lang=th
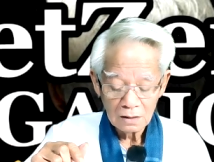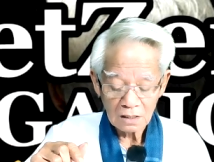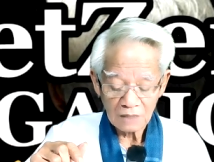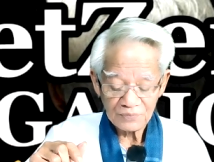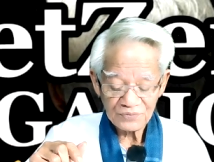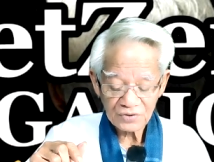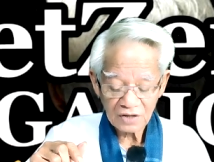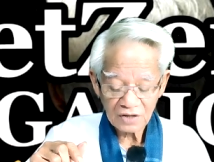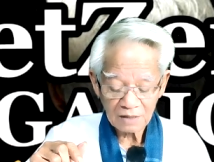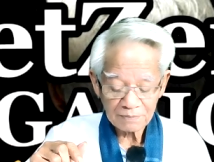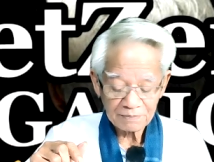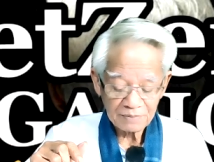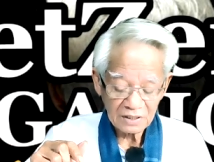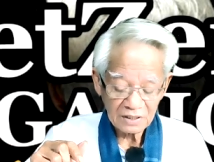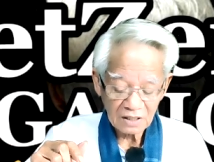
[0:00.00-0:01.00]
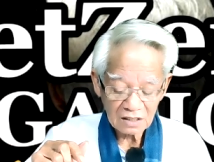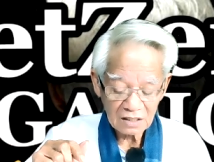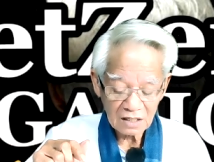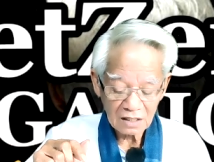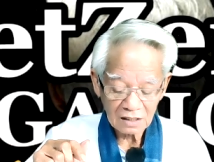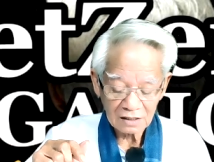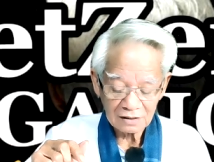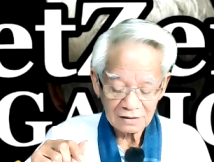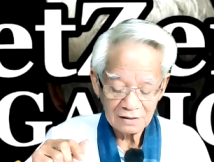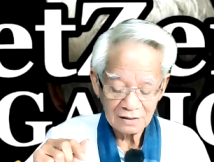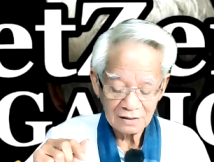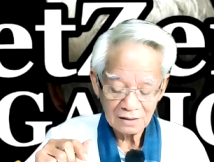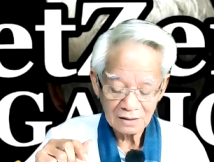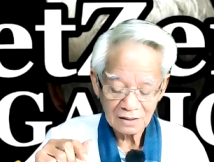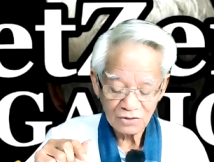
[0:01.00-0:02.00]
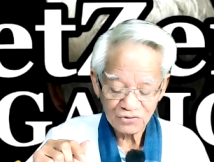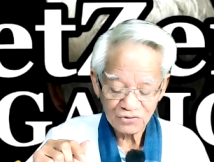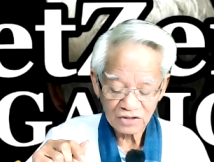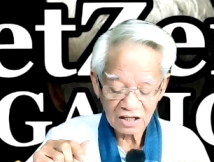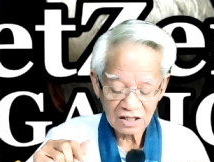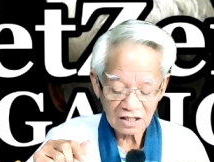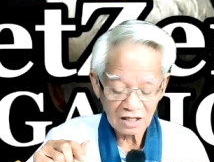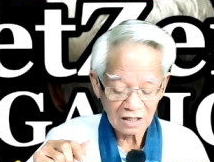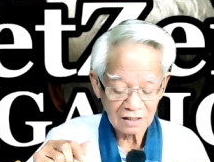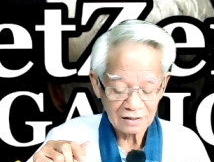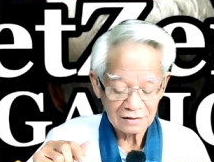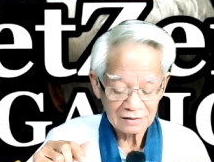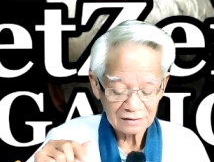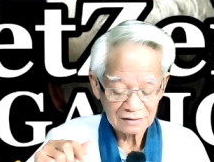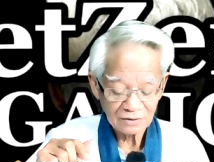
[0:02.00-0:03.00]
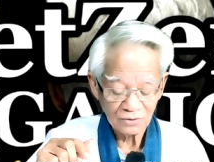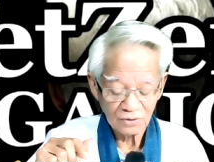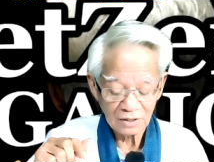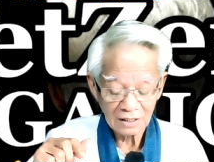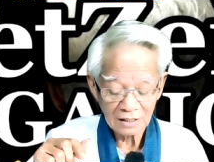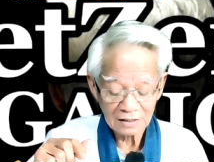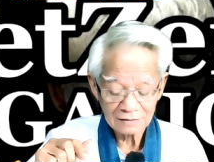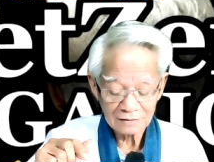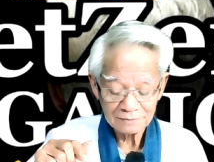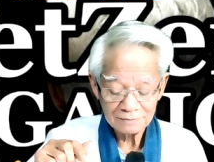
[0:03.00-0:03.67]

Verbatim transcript: รับแซบพยักหน้าเข้าใจค่ะคุณฮัน